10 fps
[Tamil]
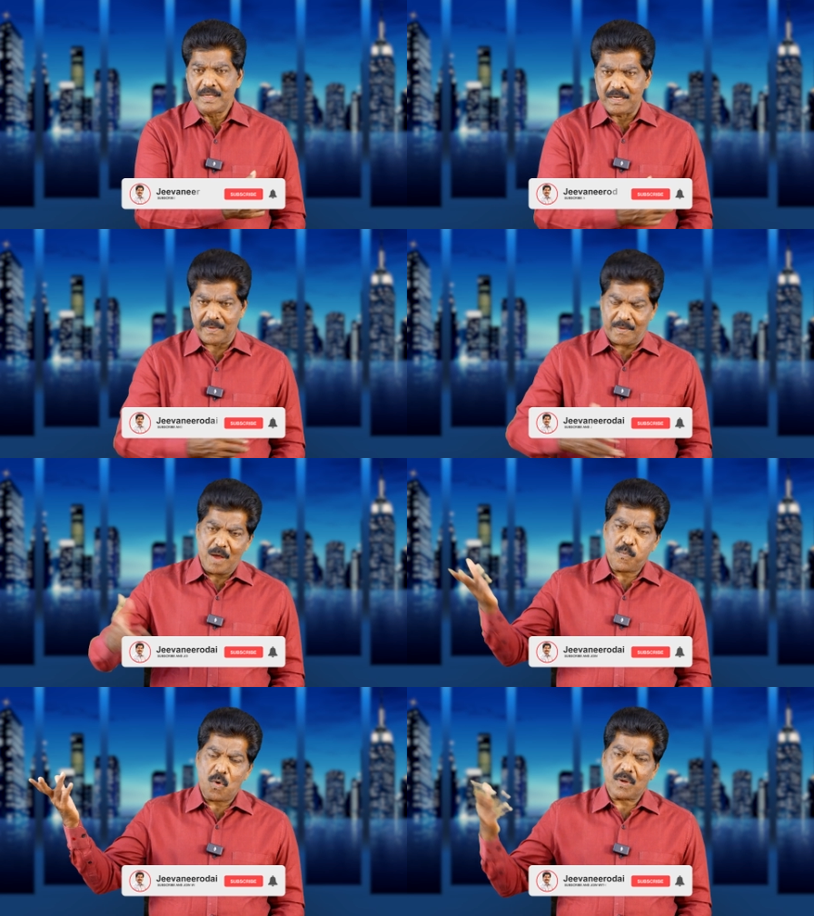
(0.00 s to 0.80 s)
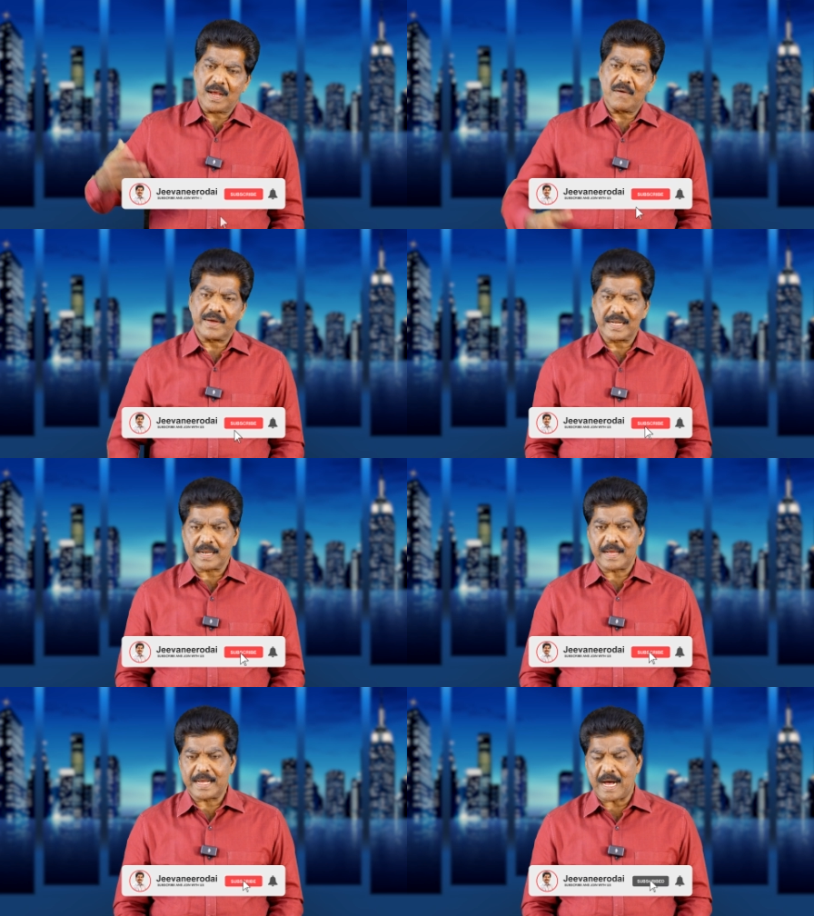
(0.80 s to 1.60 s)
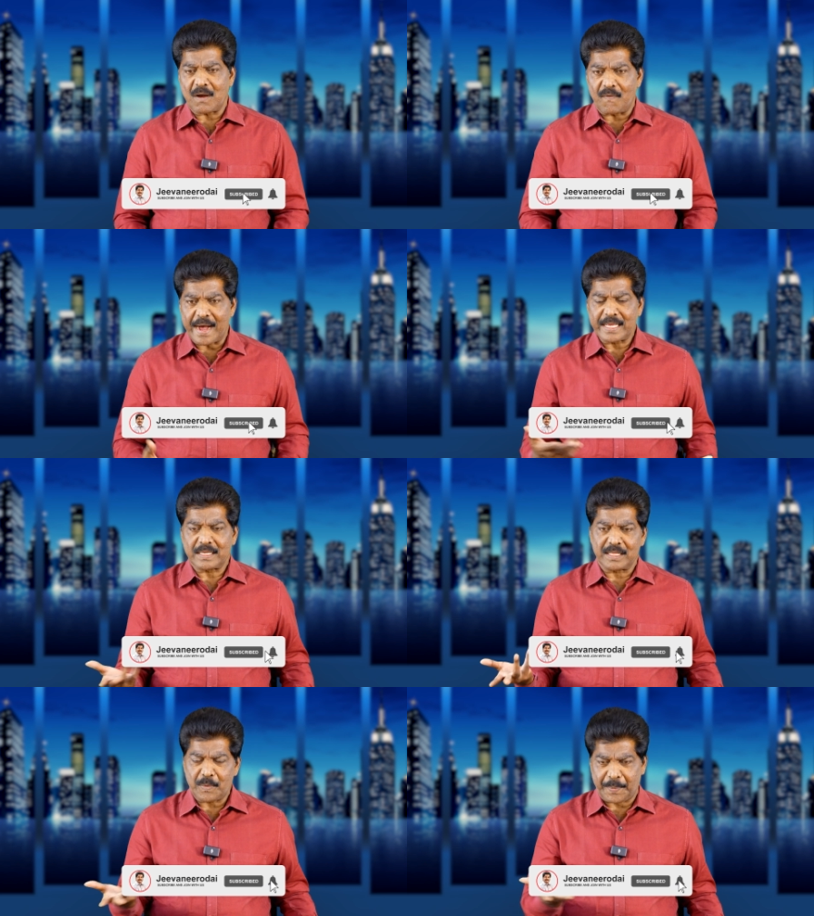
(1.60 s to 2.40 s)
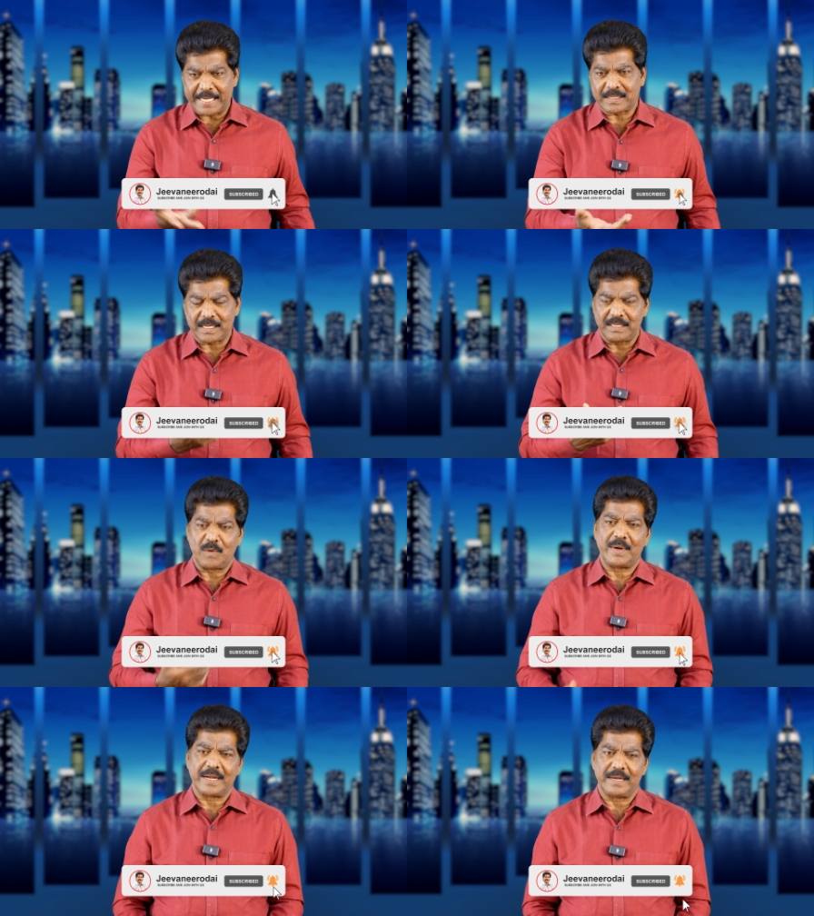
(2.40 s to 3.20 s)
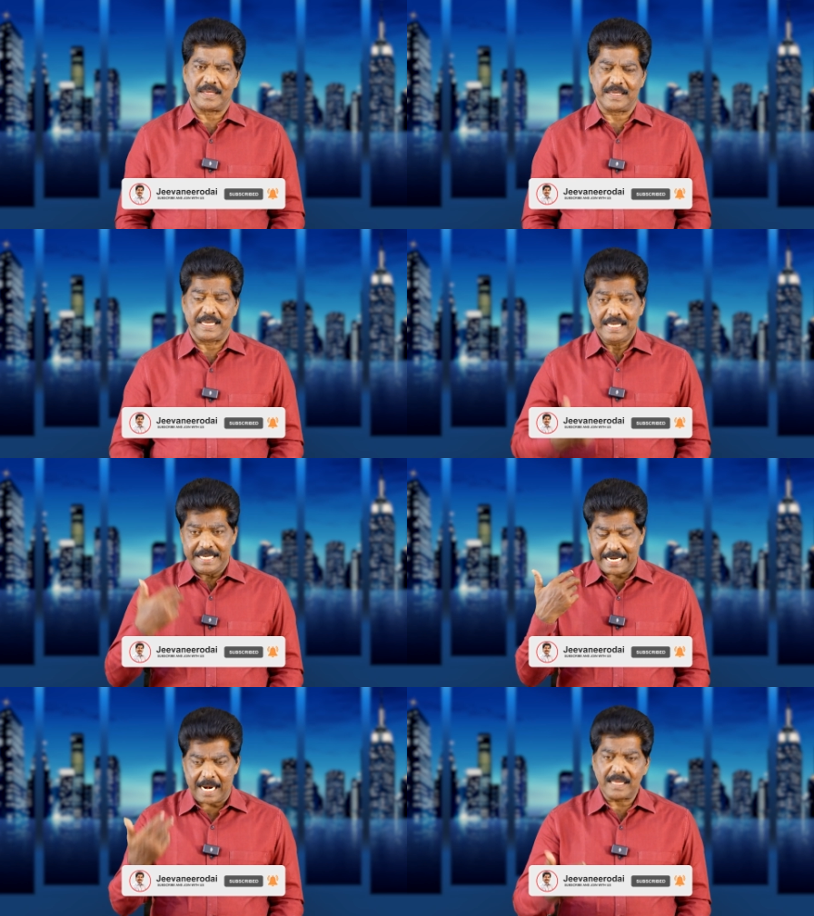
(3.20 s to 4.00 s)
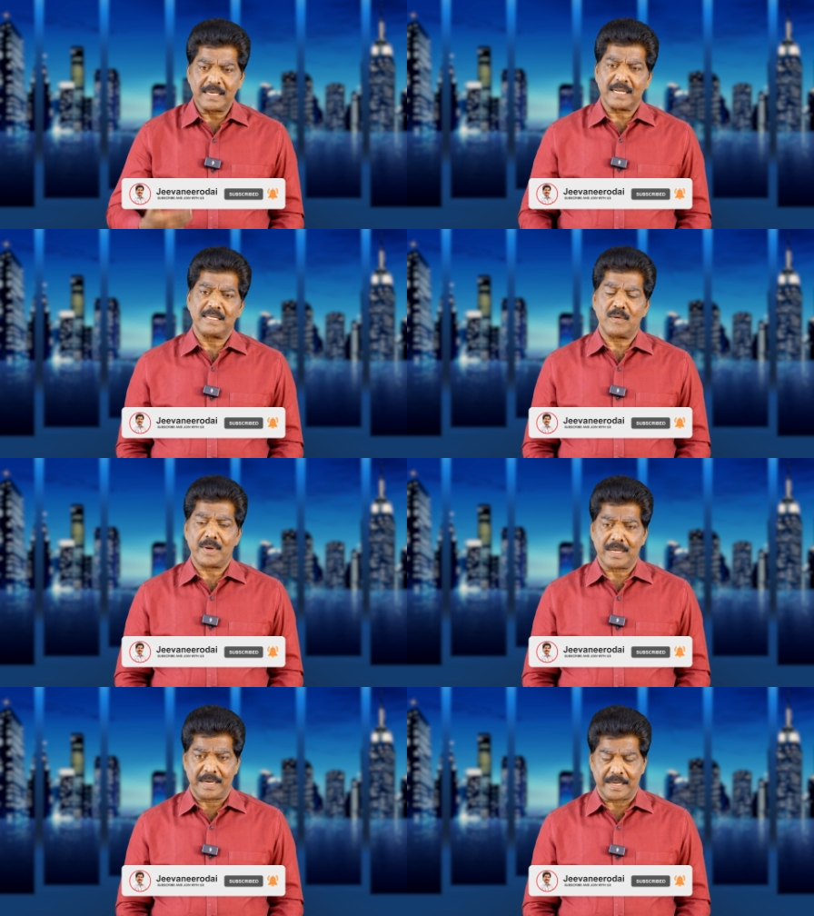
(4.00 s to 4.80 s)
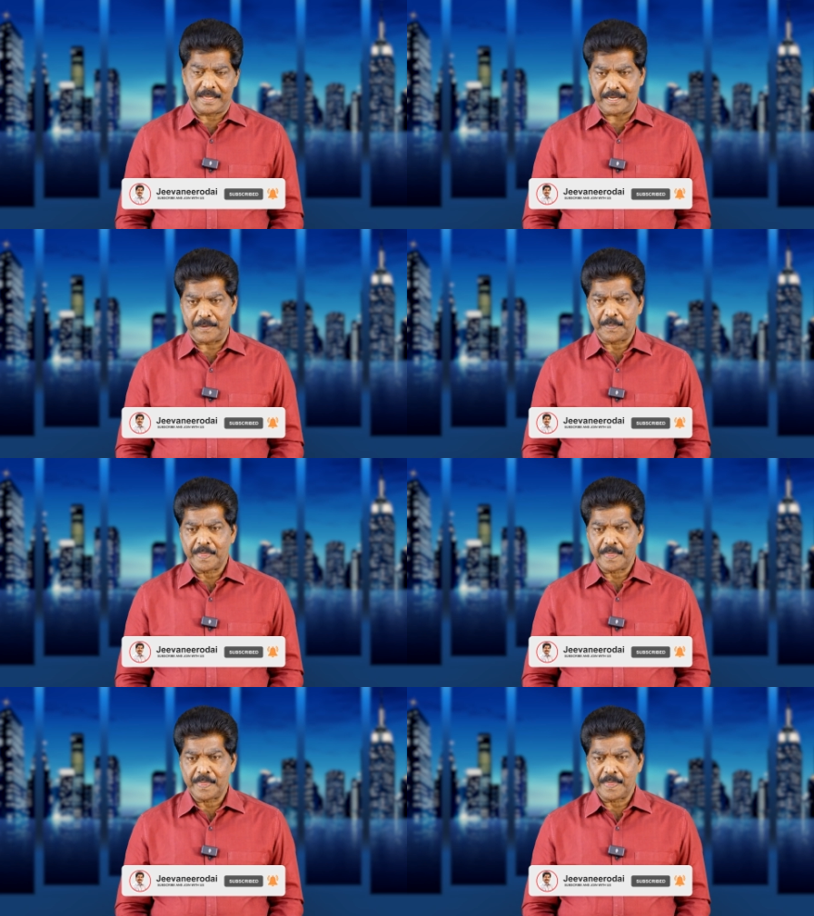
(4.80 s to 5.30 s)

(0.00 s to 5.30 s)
இவ்வளோவெல்லாம் போகிறாங்க வருகிறாங்க ஆனால் வாயை திறந்தால் பேசுகிறது இந்த மாதிரி இருக்குது நடந்துக்கிறது இந்த மாதிரி இருக்குது